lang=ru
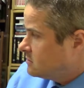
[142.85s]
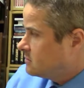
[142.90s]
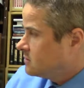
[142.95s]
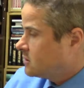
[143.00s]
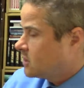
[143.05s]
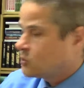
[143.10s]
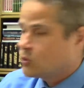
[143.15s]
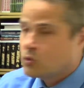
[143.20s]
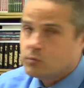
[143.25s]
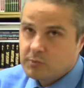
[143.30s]

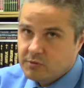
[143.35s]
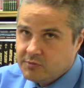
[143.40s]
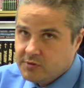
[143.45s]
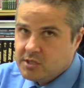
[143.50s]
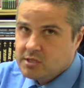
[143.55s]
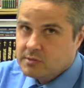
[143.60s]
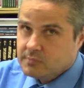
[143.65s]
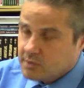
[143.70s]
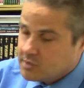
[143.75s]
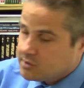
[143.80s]
которые мы
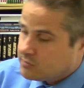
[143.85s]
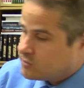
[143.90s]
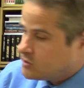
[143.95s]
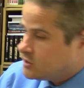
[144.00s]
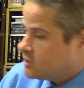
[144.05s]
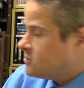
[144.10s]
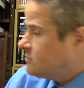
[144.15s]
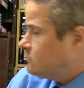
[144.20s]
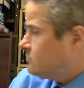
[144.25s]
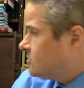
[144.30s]
видим, это вот
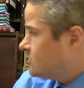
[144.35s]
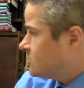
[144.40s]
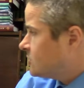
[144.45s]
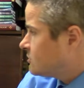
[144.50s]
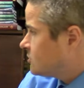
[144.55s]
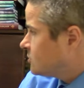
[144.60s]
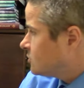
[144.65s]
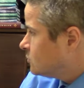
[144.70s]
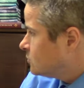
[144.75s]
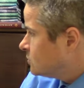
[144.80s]
все
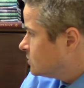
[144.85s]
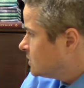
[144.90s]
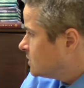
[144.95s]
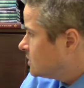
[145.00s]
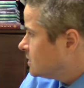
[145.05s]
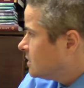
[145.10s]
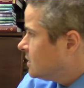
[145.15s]
70-е годы.